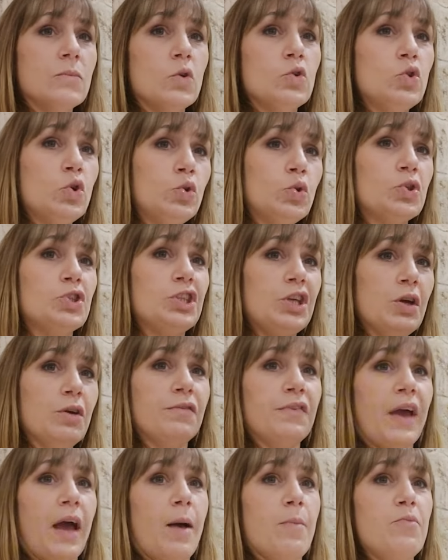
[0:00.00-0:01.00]
Ce dossier,
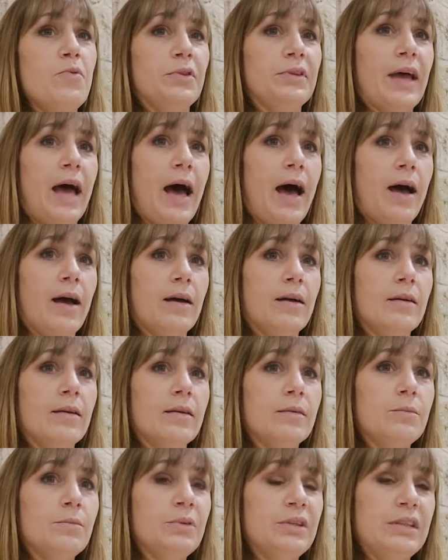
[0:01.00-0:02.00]
on verra plus tard.
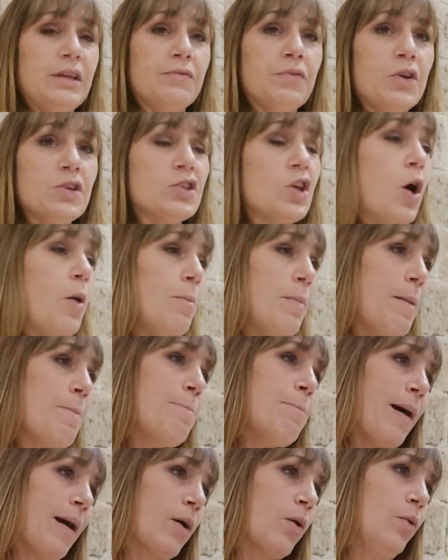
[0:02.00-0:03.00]
Puis des fois, on ne se rend
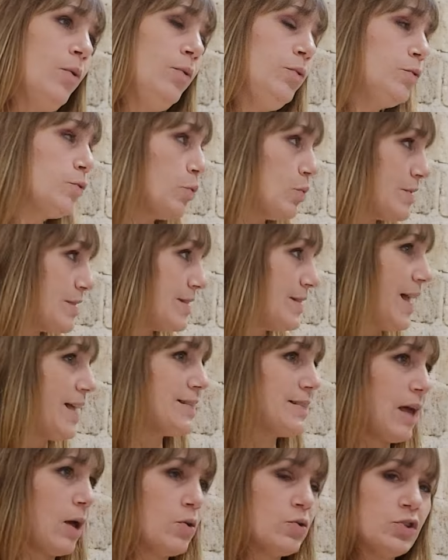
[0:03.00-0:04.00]
même pas compte que ça,
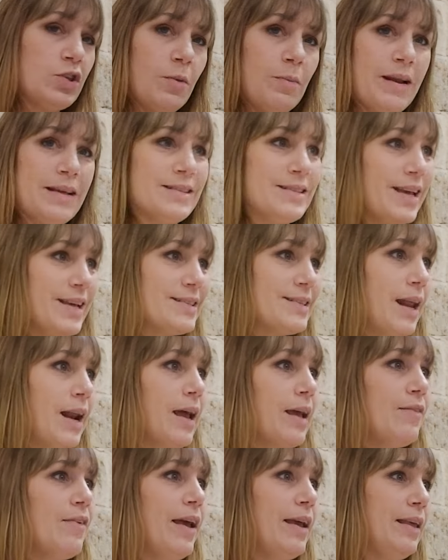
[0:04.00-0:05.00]
ça ressemble à ça, que ça le
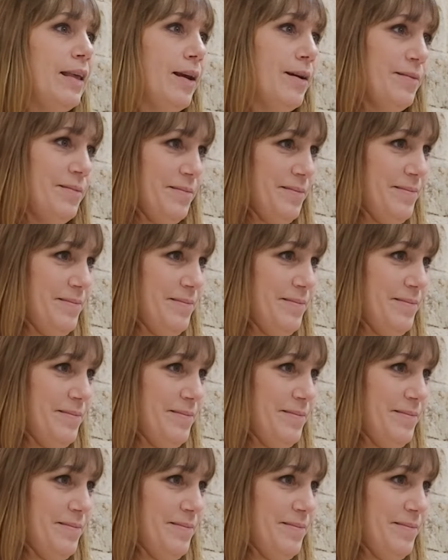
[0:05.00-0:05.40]
réveille.